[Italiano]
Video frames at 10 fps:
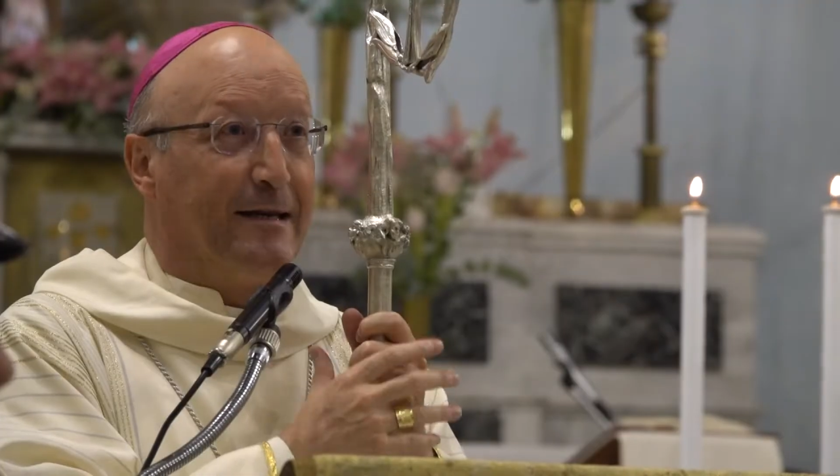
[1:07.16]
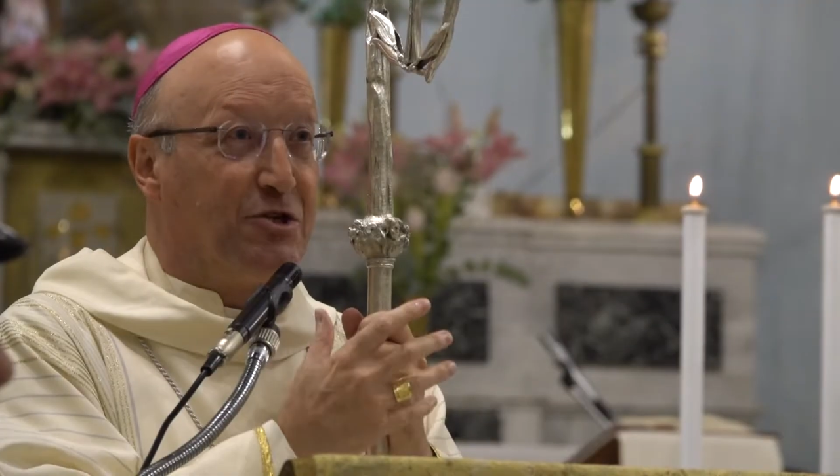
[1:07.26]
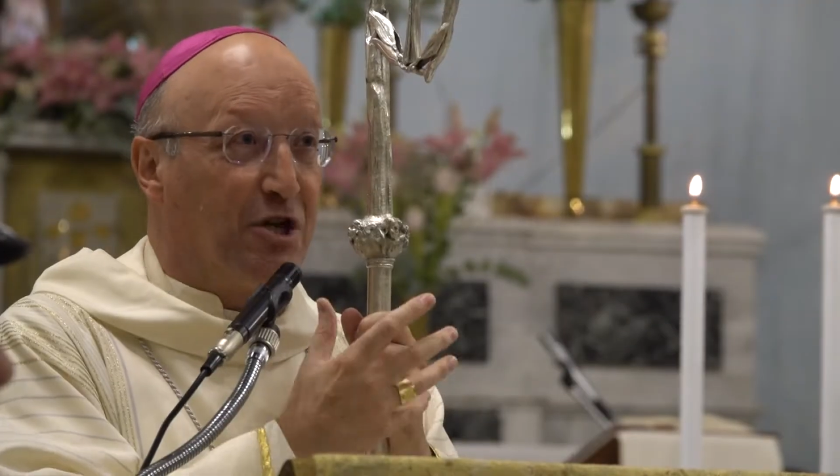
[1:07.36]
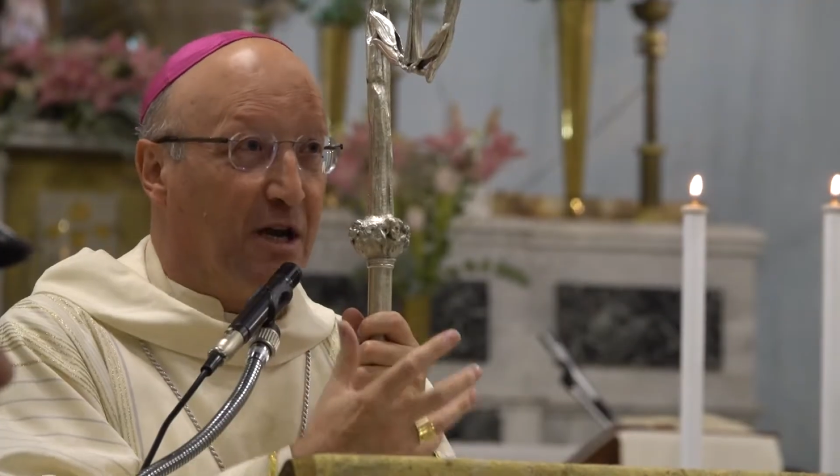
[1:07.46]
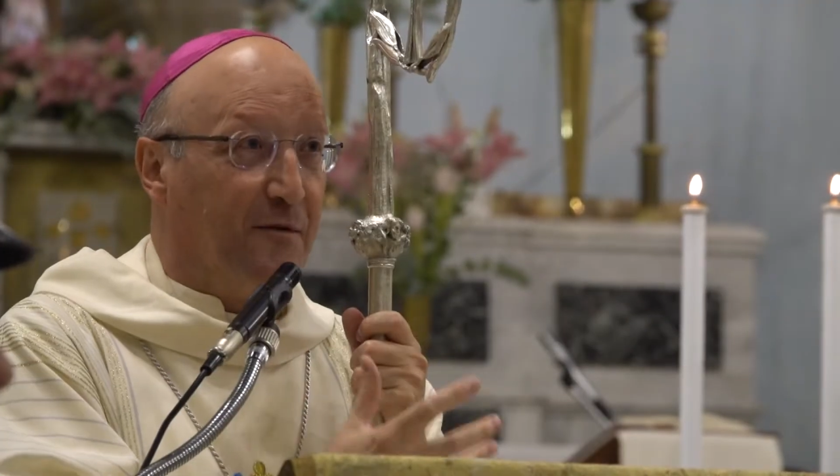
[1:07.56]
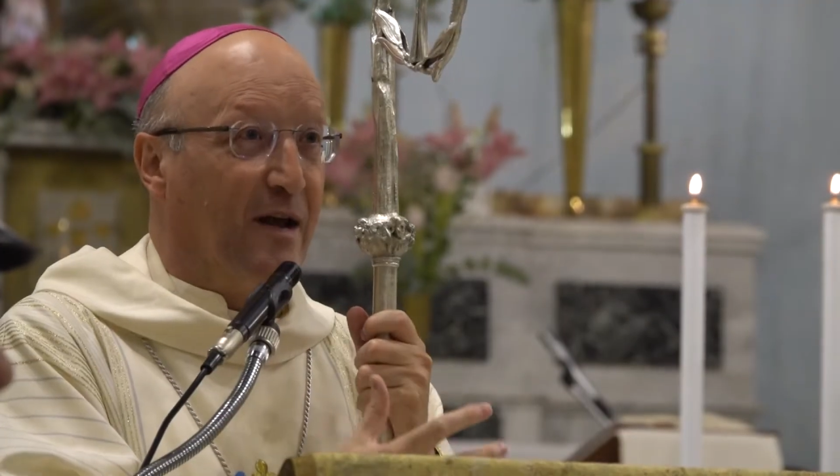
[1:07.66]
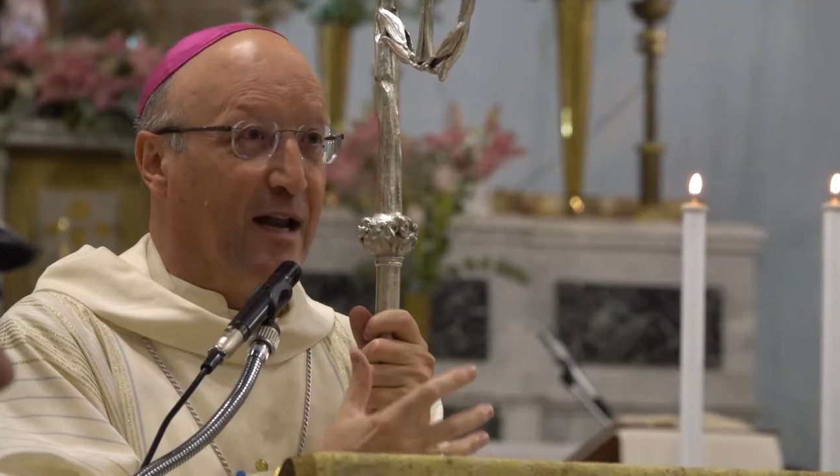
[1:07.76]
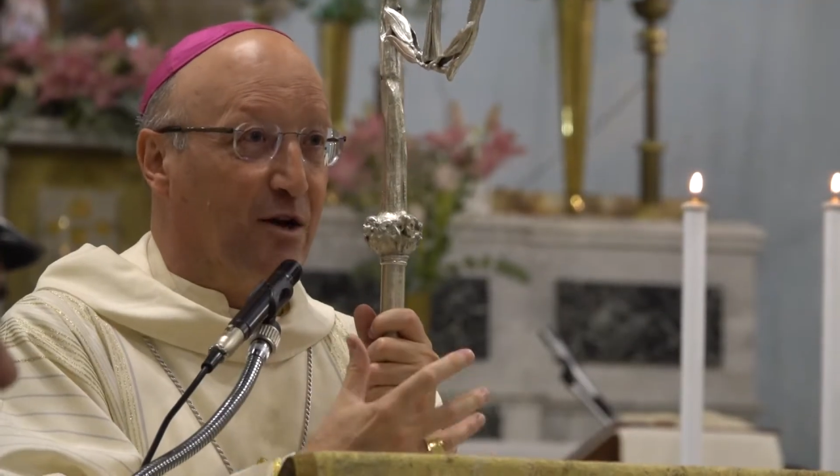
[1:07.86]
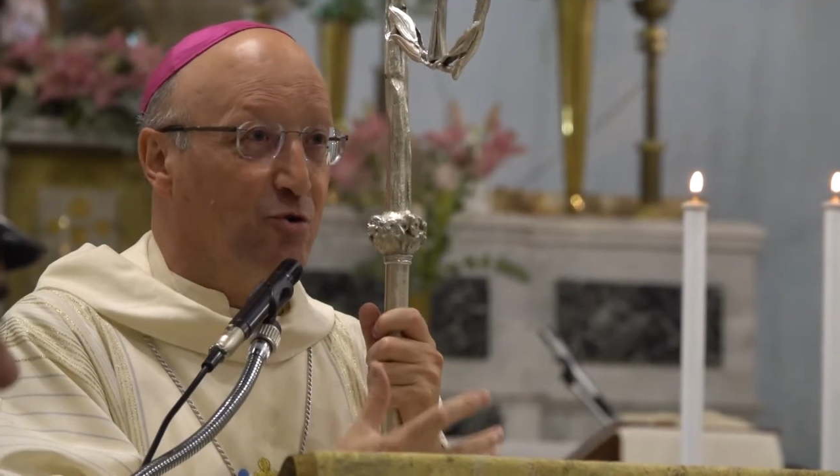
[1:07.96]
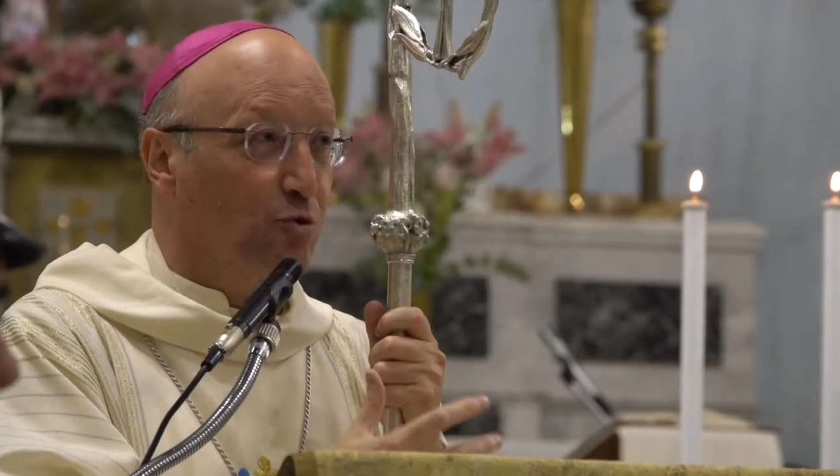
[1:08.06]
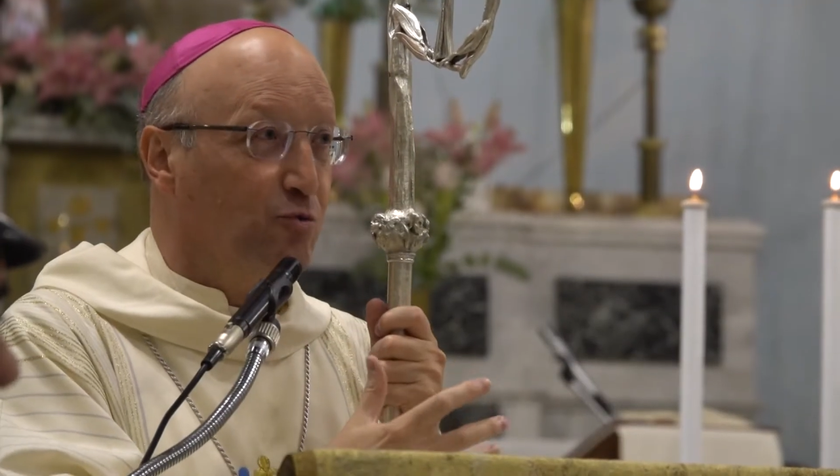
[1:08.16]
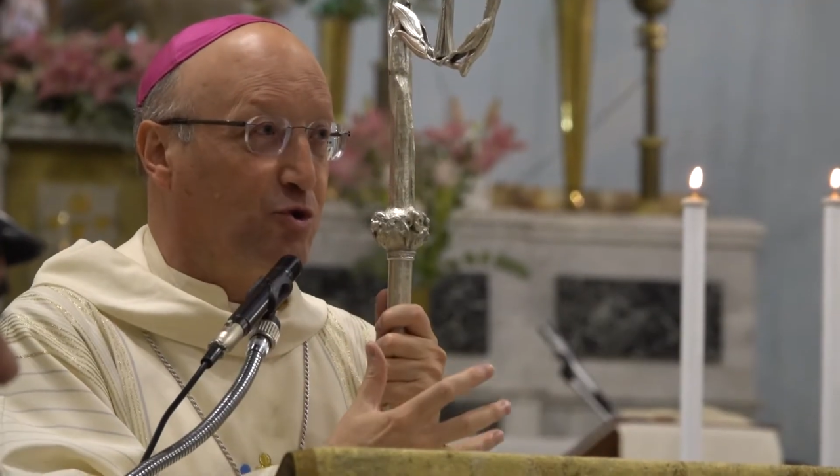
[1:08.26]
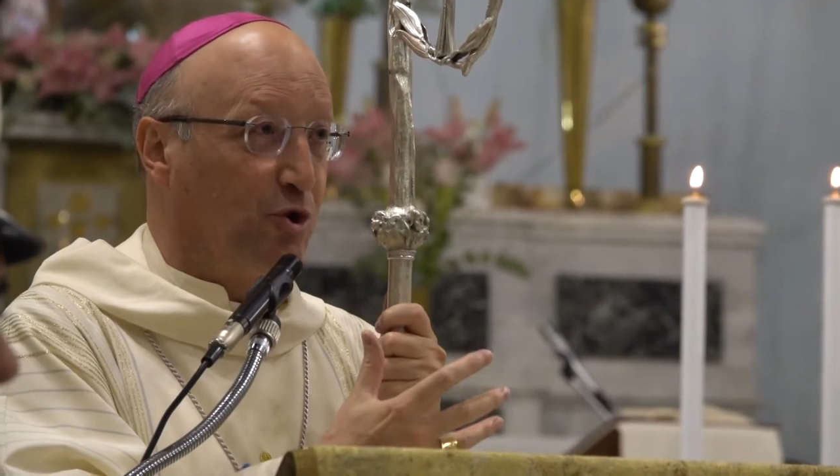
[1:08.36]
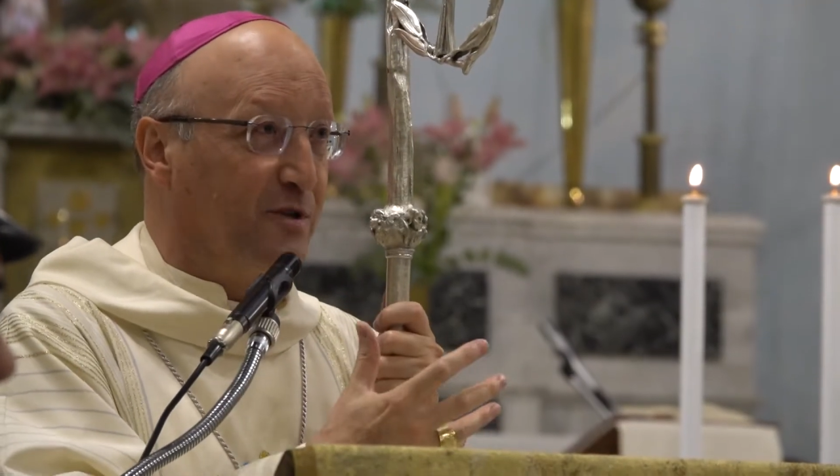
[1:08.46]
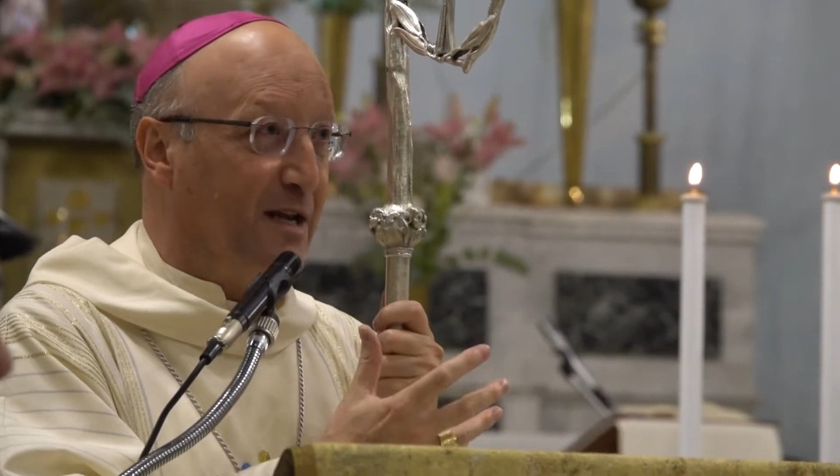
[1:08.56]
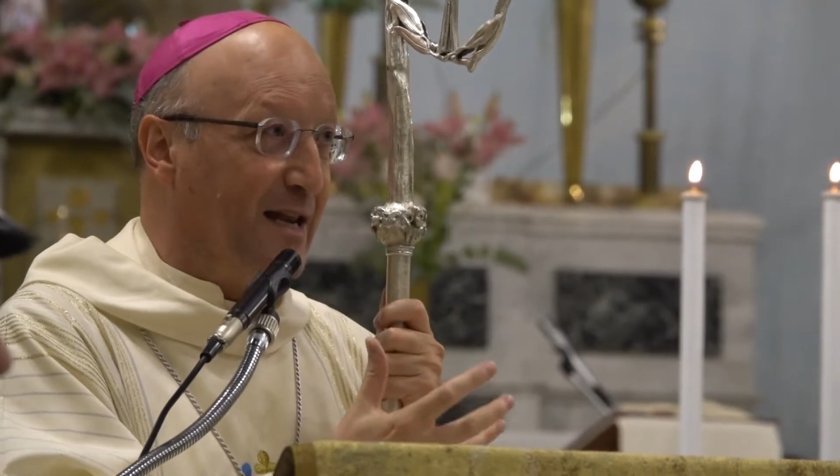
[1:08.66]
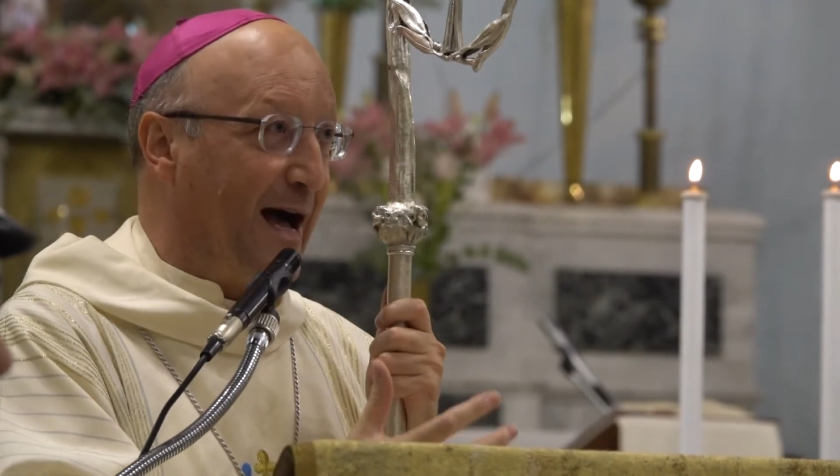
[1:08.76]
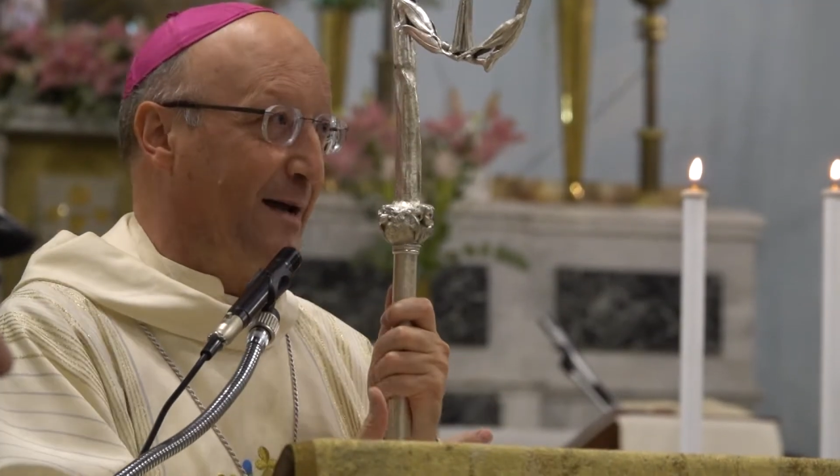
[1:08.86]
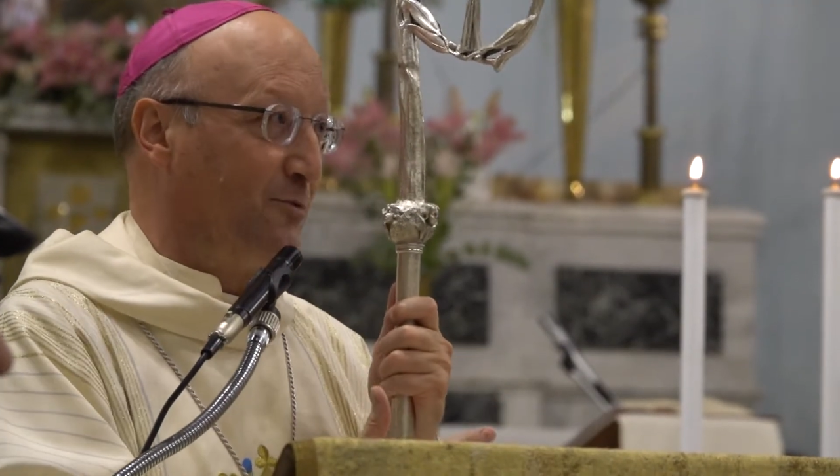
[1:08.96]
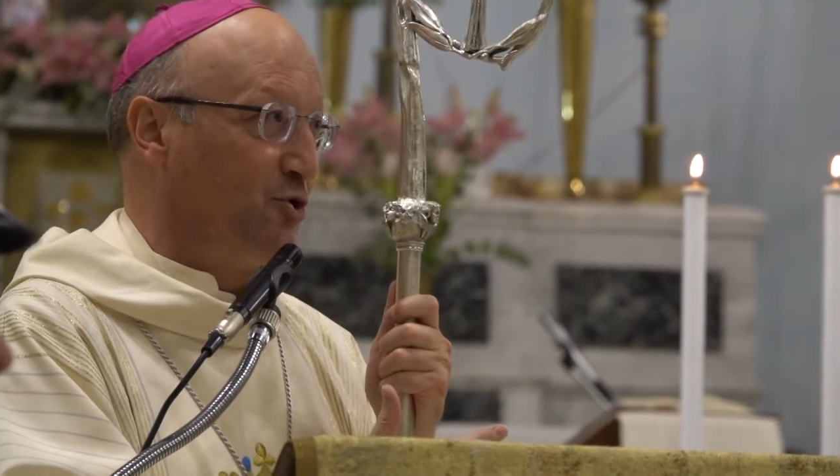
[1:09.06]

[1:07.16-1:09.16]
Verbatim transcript: che ha celebrato l'Eucarestia.